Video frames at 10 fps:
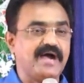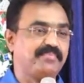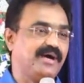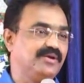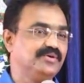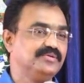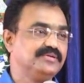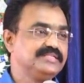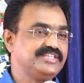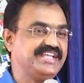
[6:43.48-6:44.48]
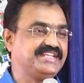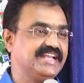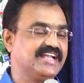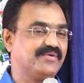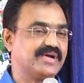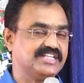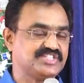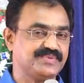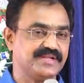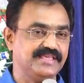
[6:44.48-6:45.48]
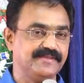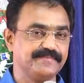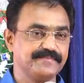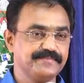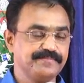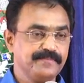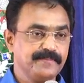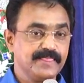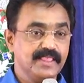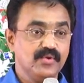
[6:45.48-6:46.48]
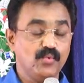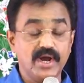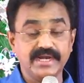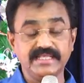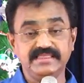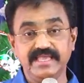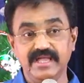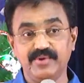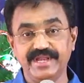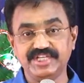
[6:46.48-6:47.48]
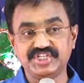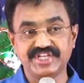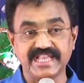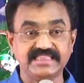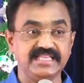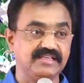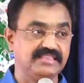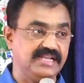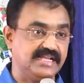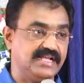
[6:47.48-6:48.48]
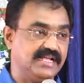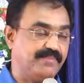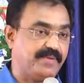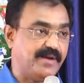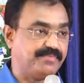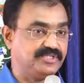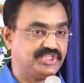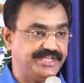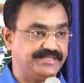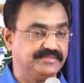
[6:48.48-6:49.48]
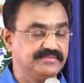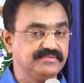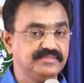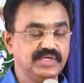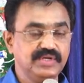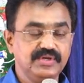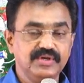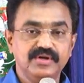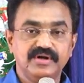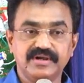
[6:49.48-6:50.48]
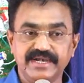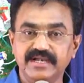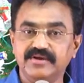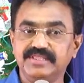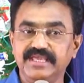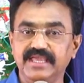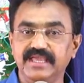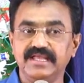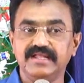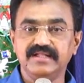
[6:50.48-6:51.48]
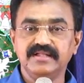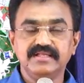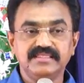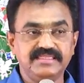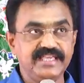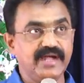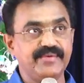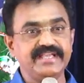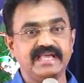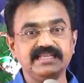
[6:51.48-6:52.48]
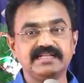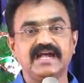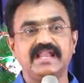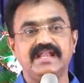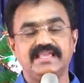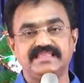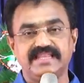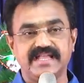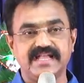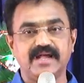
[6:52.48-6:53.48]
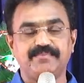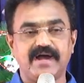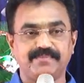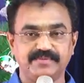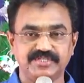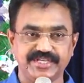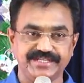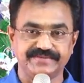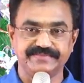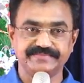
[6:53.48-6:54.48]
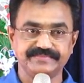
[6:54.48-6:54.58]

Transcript: పాపాలు చేయటానికి అవకాశం ఉన్నది ఒకటి దేవుని శక్తికి వ్యతిరేకంగా పాపం చేయటం రెండవది దేవుని అధికారానికి వ్యతిరేకంగా పాపం చేయటం